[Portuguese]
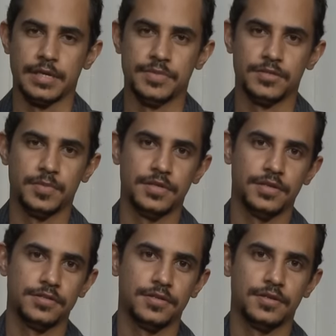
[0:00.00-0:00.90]
A minha
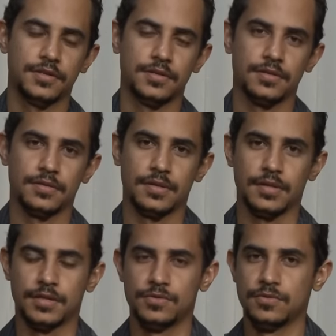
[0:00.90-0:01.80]
experiência
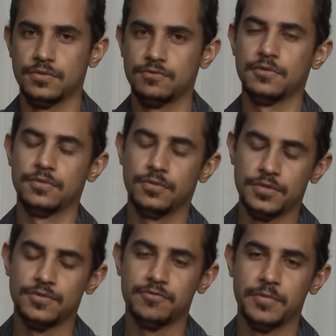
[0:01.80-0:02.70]
no
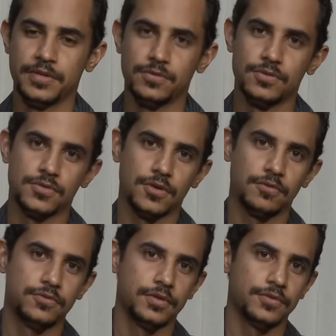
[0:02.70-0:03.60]
desenvolvimento do
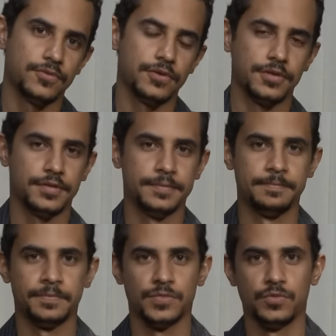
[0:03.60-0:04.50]
software foi
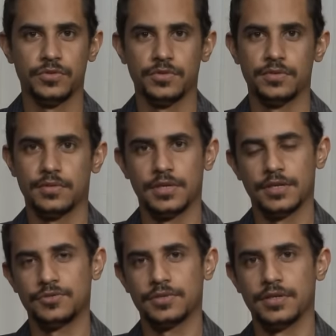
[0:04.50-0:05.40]
muito
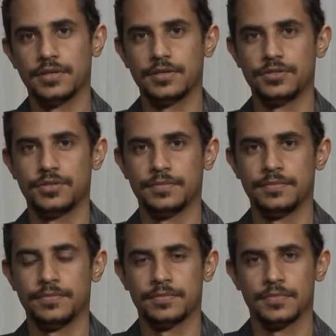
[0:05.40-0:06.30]
gratificante,
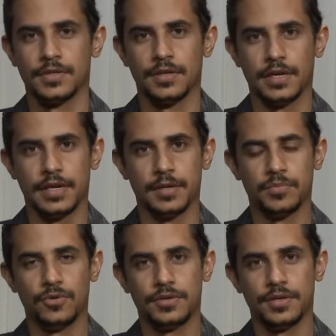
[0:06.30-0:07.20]
é
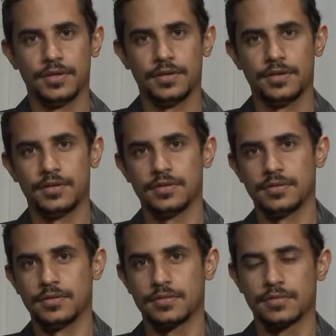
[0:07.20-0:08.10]

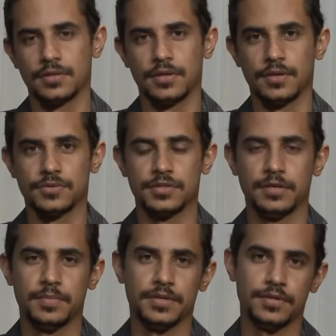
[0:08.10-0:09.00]
porque eu
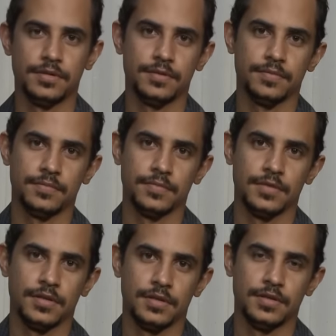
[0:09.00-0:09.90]
sempre
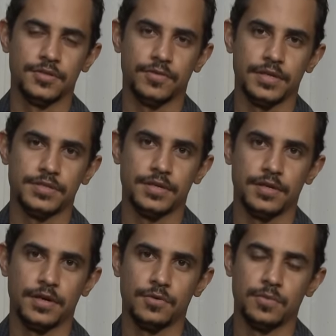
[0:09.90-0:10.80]
quis
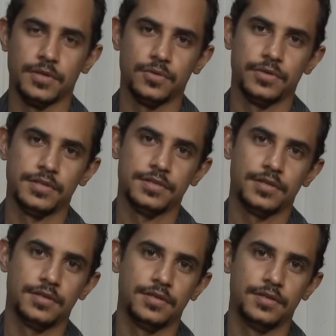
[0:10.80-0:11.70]
fazer alguma
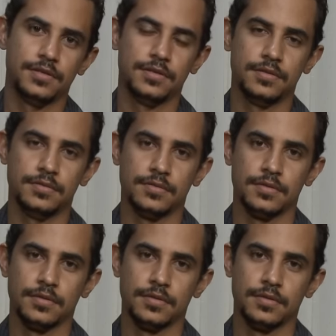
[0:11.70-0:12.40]
coisa que